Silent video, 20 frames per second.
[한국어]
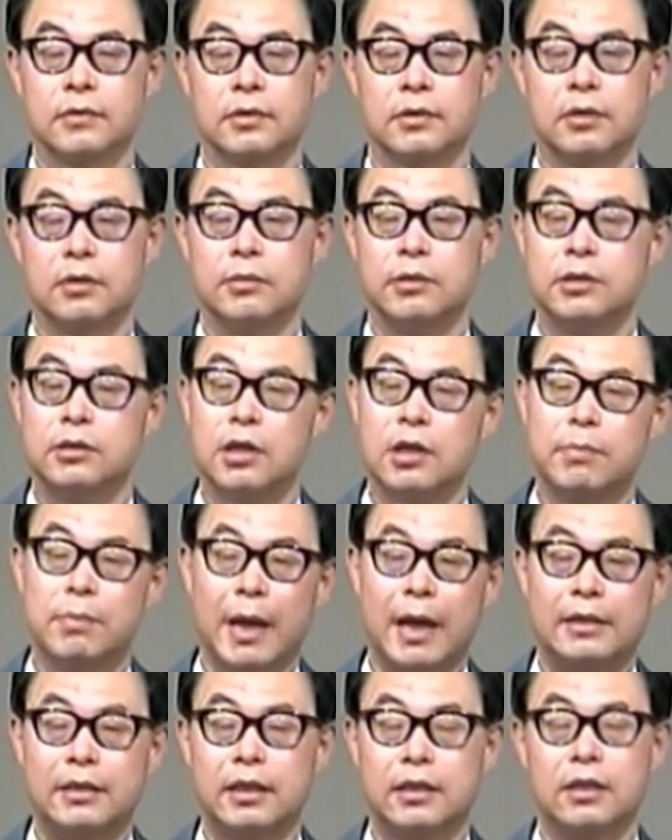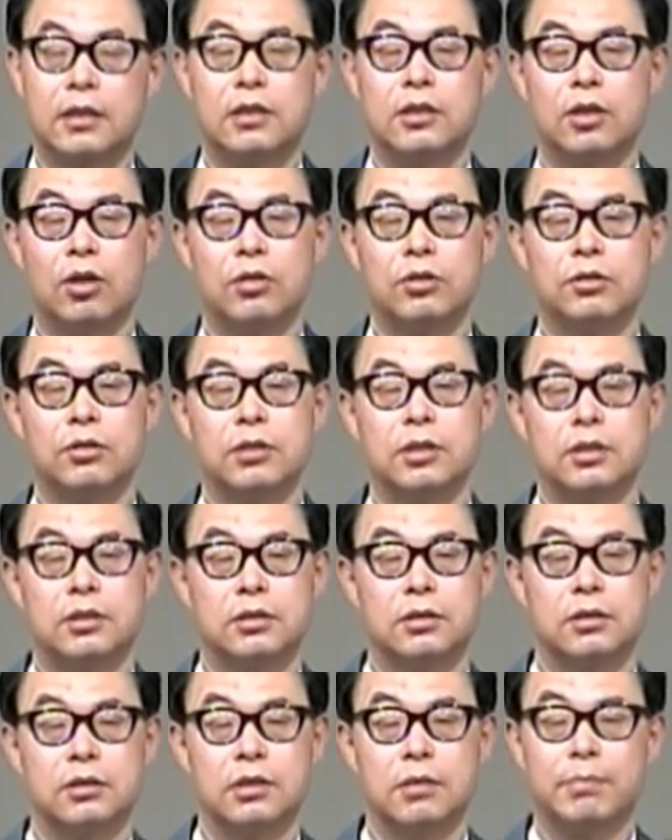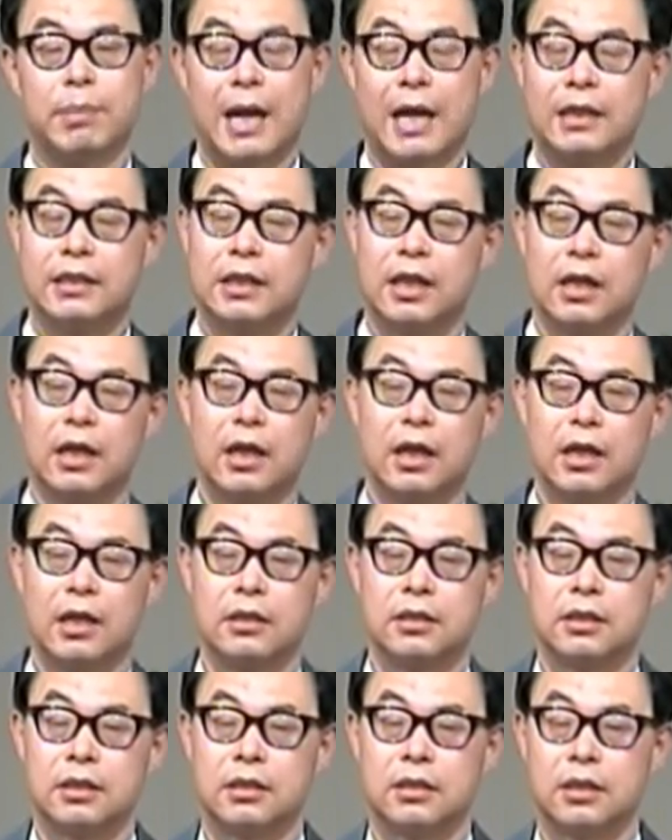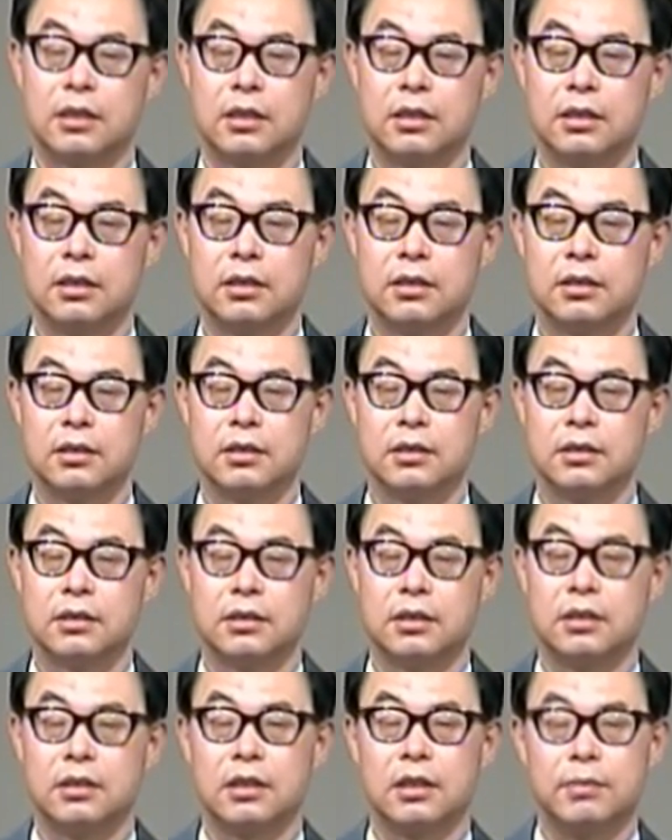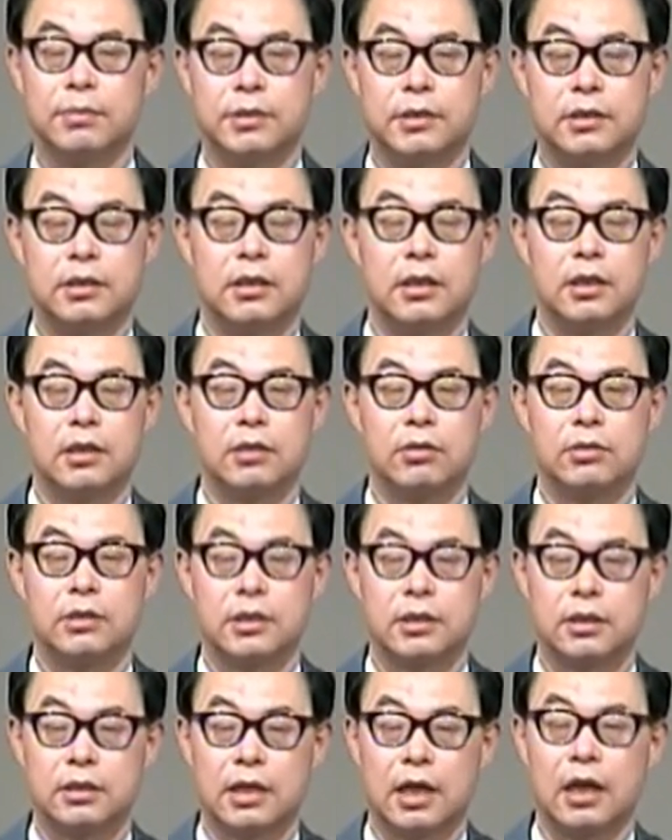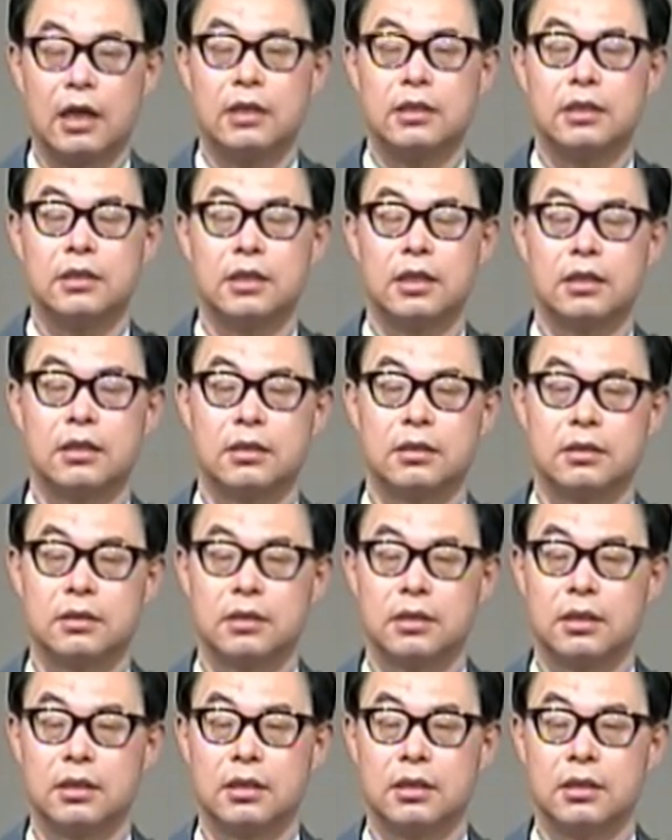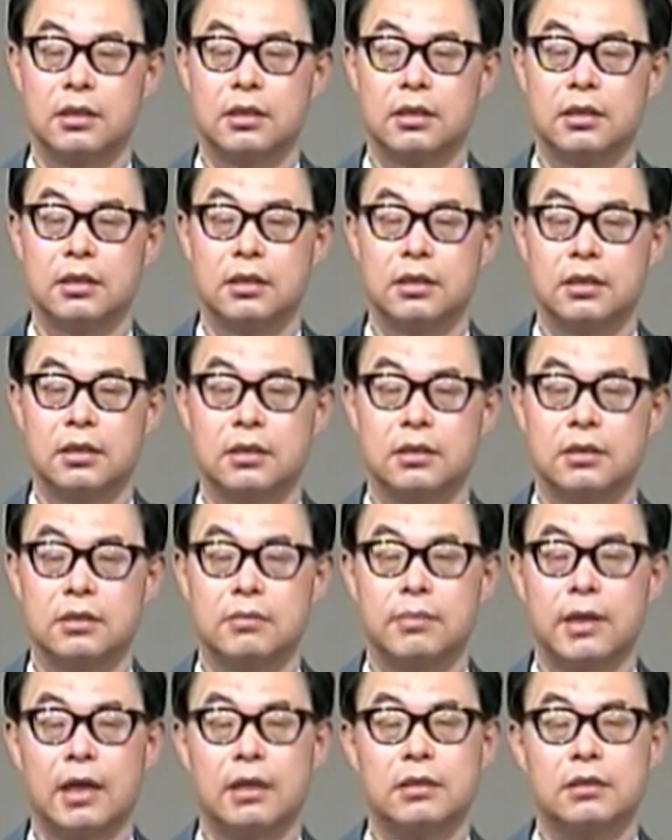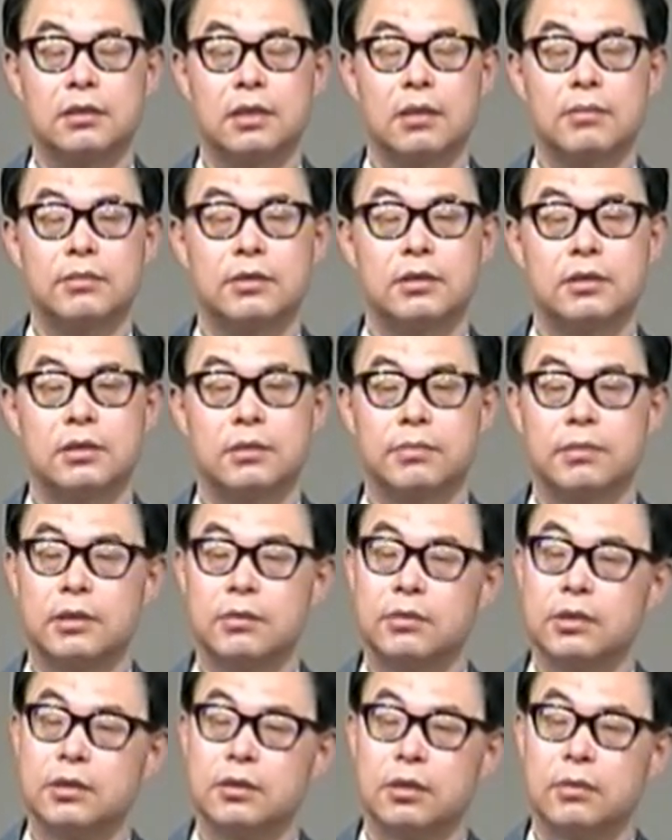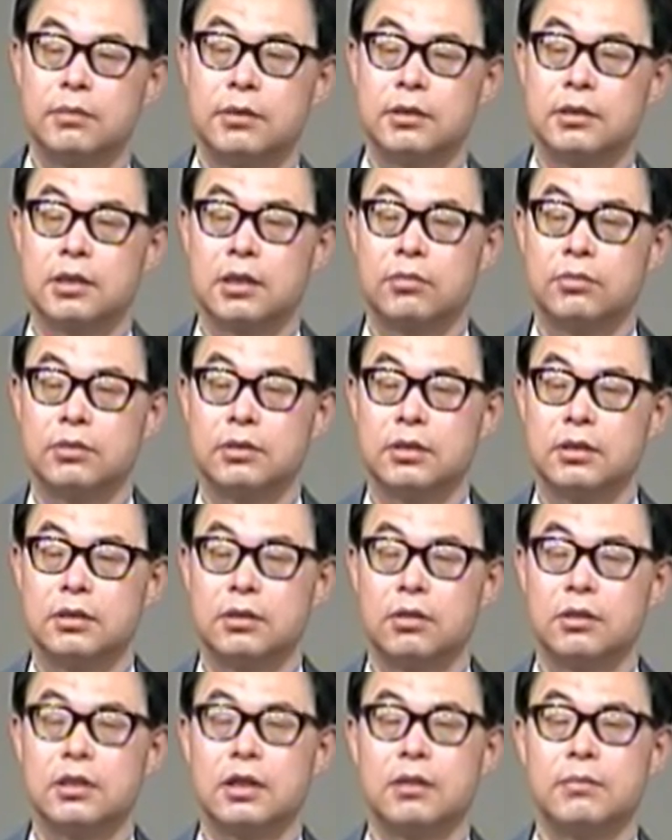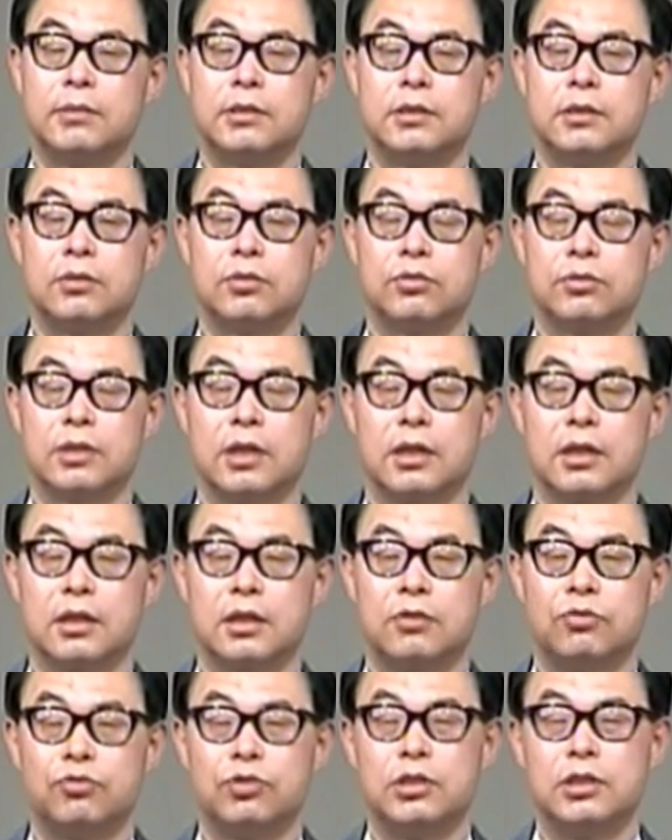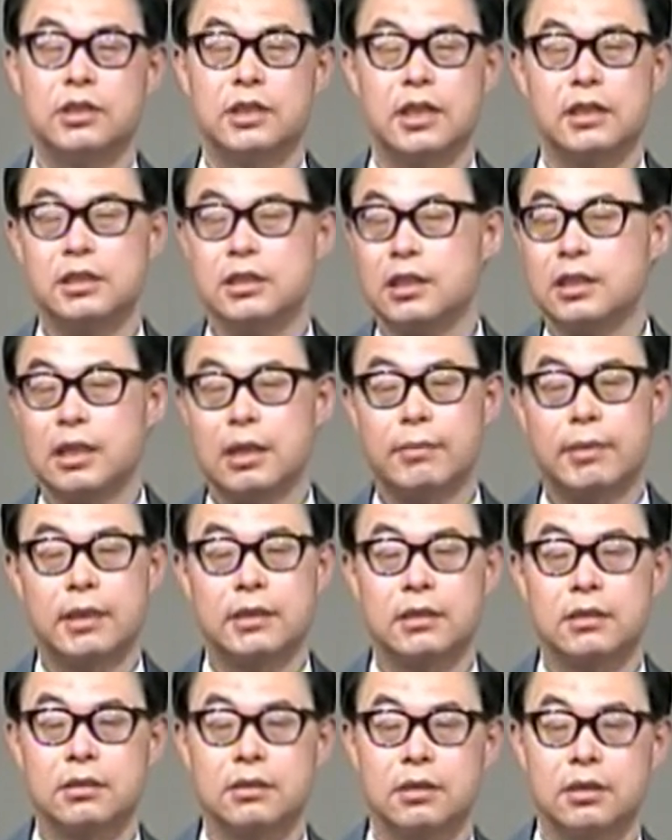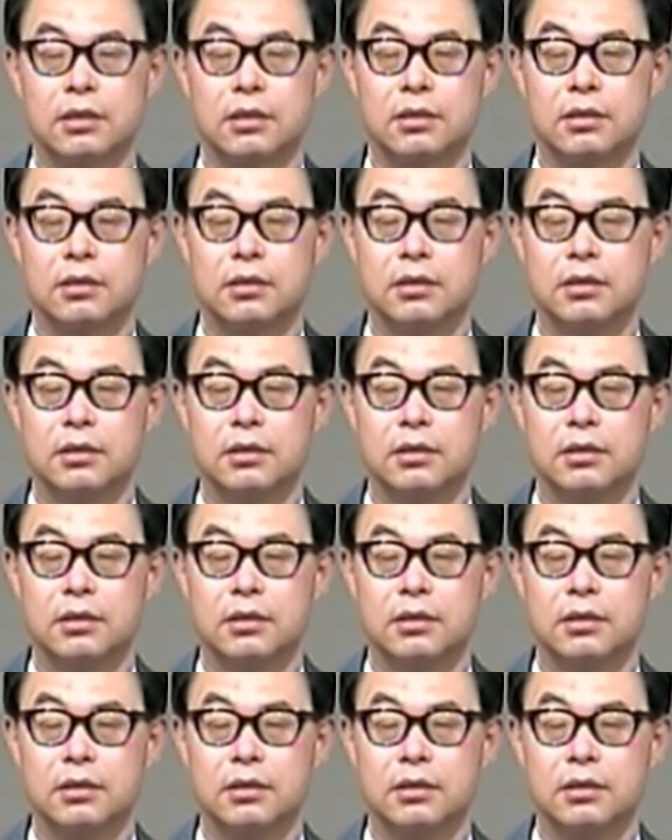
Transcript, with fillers: 그러면 이거에 반대되는 영성이 있죠. 이거 방향에 관한 얘기인데 세상이 빛이 돼야 되고 세상을 나가야 된다 그러는데 지금 많은 사람들, 특별히 우리 젊은이들 가운데 영향을 미치는 것 중에 하나가 우리 체질에 딱 맞아서 그래요.